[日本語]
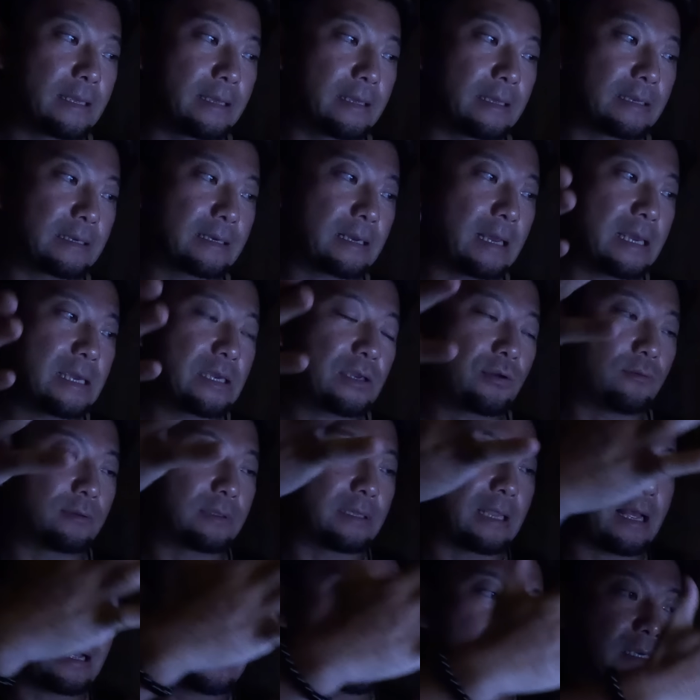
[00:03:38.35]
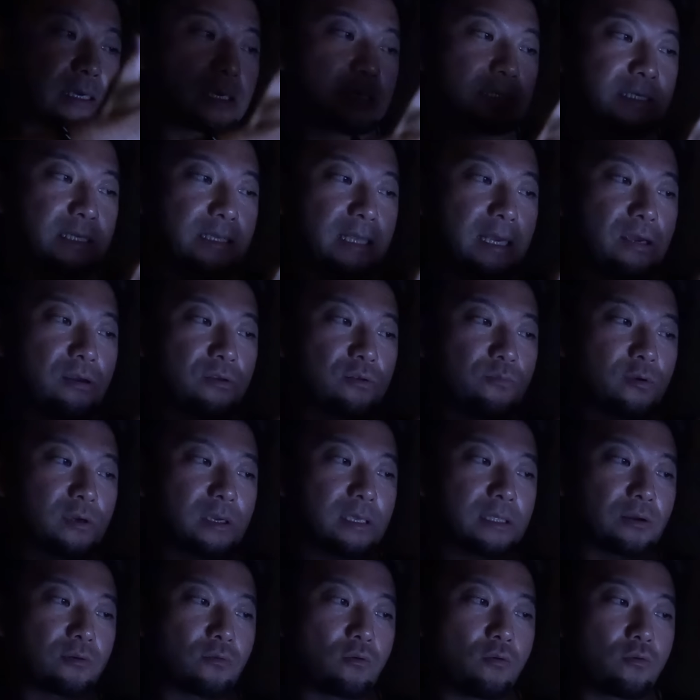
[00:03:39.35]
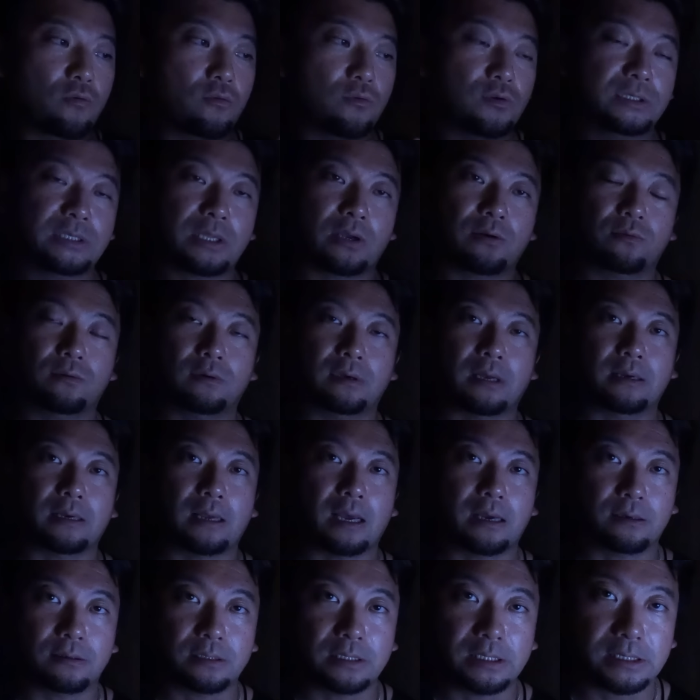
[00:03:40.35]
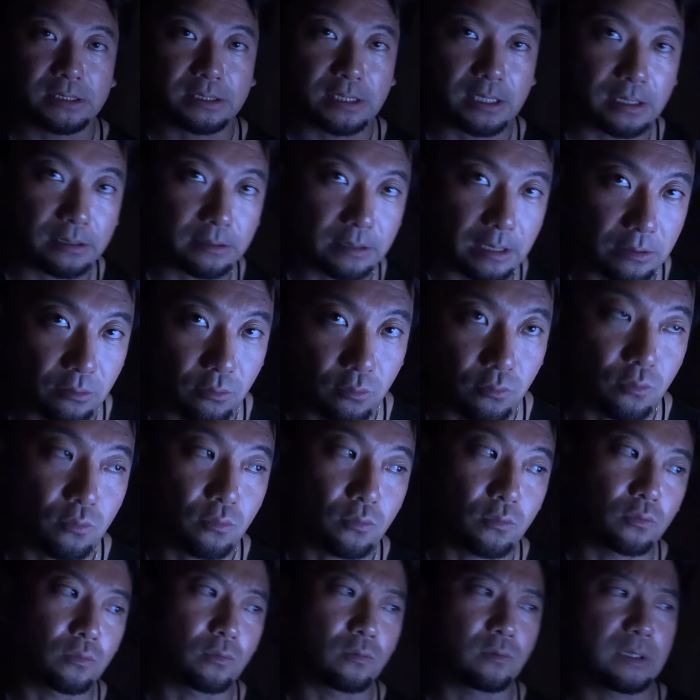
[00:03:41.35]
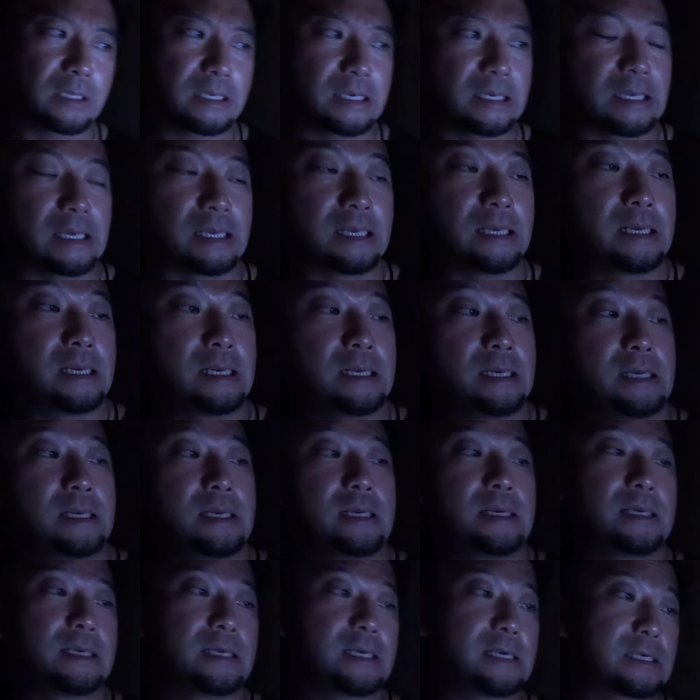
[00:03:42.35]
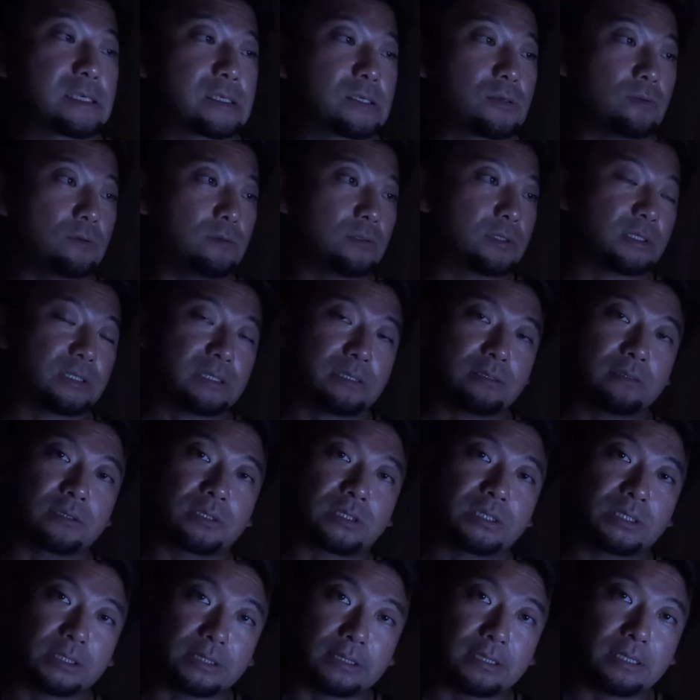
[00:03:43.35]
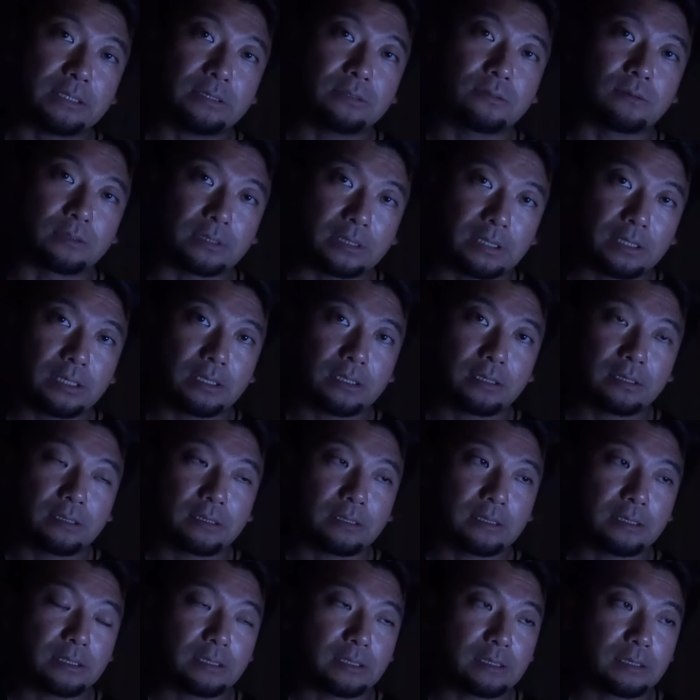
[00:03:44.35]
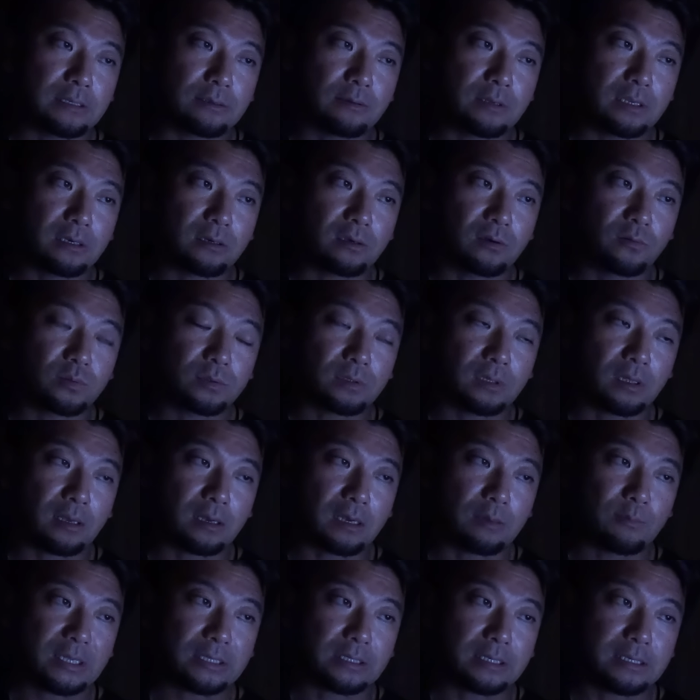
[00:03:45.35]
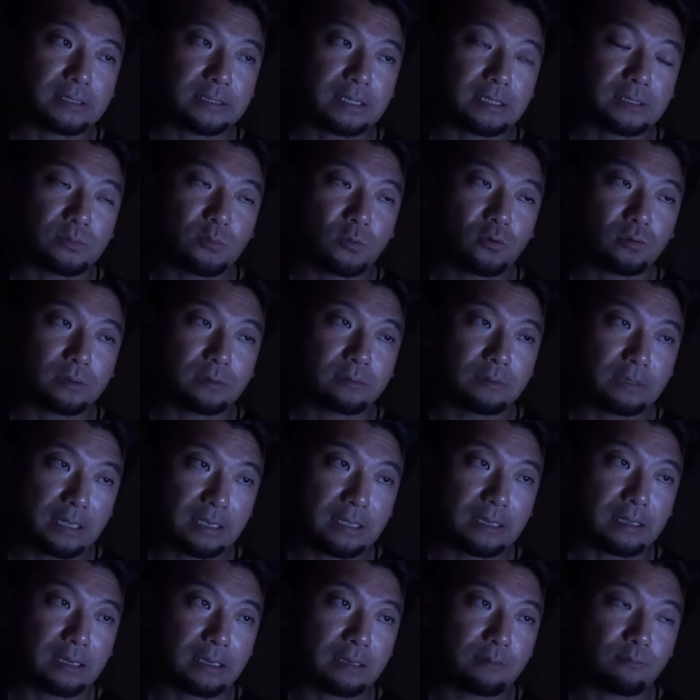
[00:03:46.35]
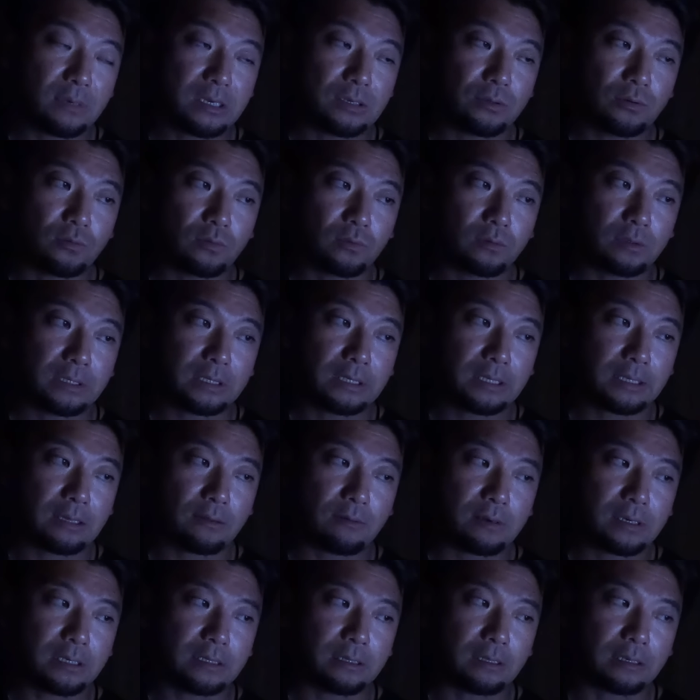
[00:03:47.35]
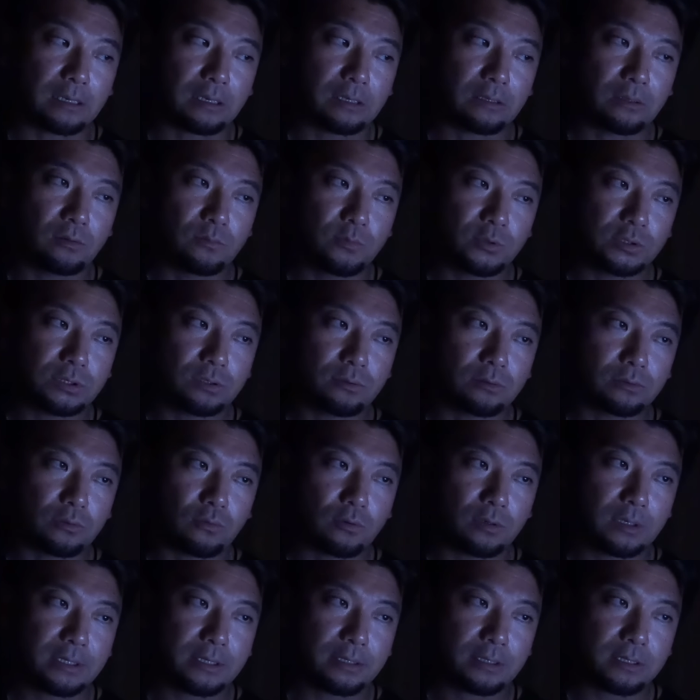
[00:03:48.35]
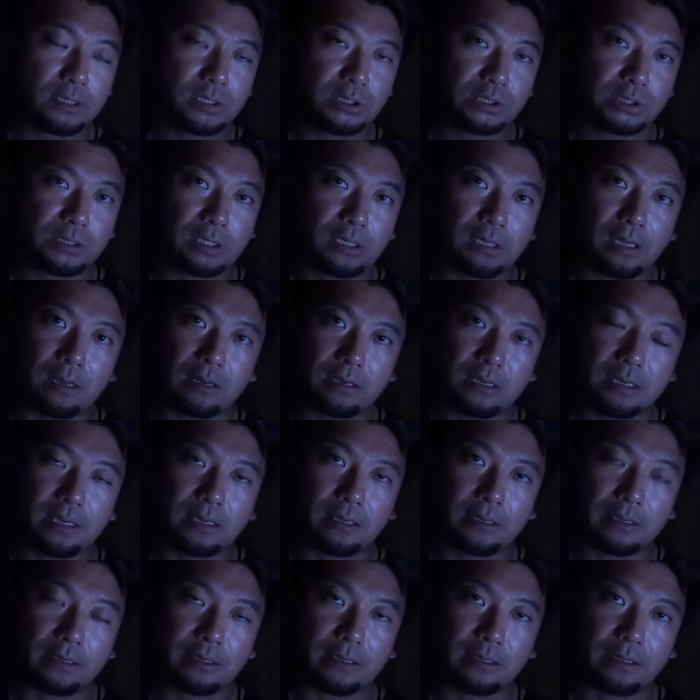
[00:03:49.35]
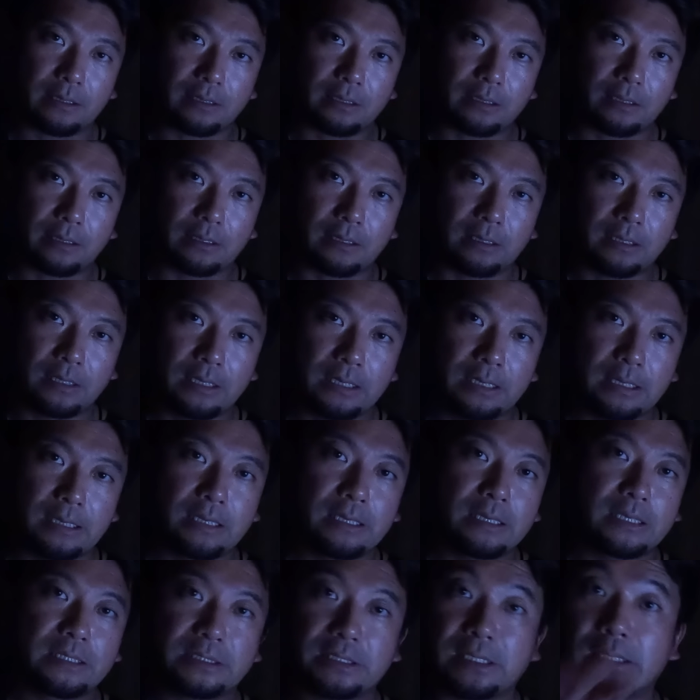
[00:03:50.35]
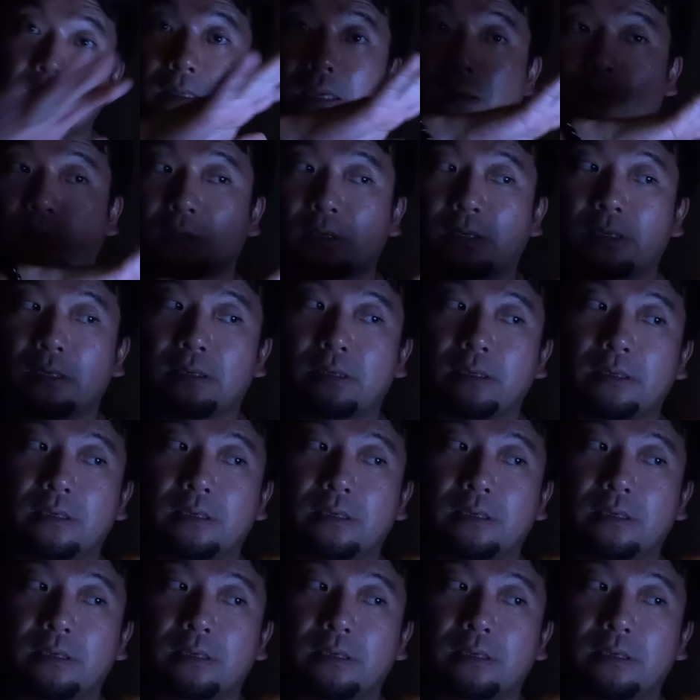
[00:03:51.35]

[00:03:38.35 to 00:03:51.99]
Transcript: えー、海域を南下して太平洋に向けて航行したことが確認されたということで、えー、そのすぐ近くをね、えー、ヘリコプターがまあ偵察もでね、いろいろ言ってたわけだけど、もちろんこれに関しては、えー自衛隊もね、